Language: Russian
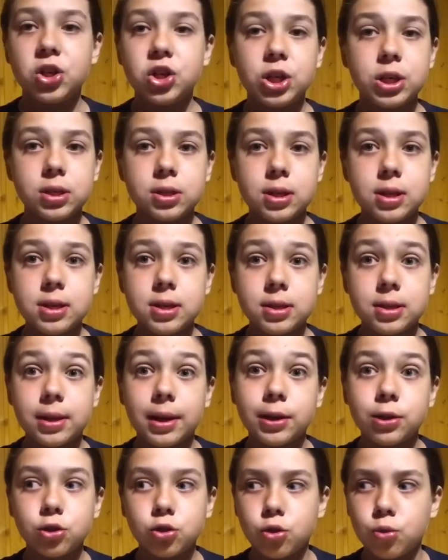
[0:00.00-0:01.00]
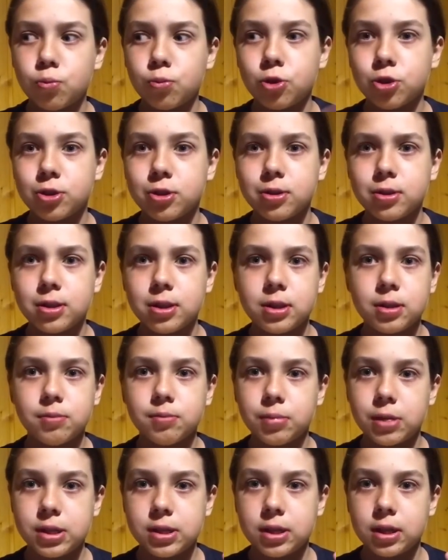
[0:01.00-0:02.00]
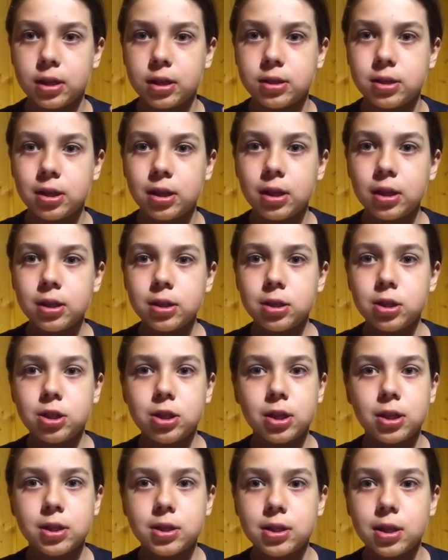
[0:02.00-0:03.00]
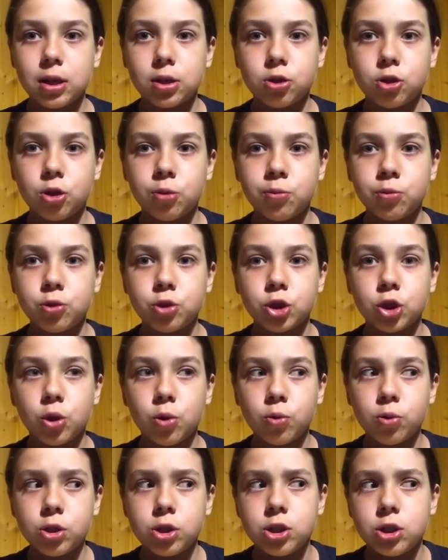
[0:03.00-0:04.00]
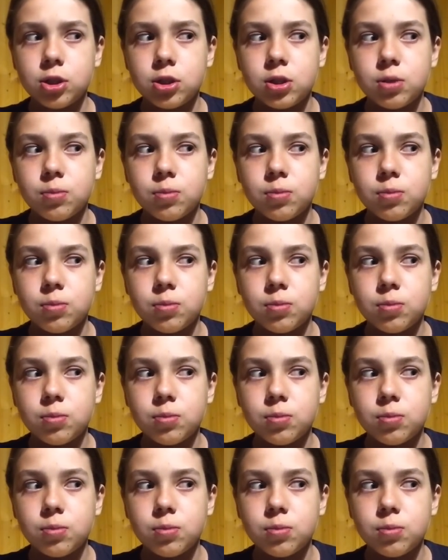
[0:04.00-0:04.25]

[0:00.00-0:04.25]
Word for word: Честно, не знаю, что можно с этим поделать. Сейчас за окном уже очень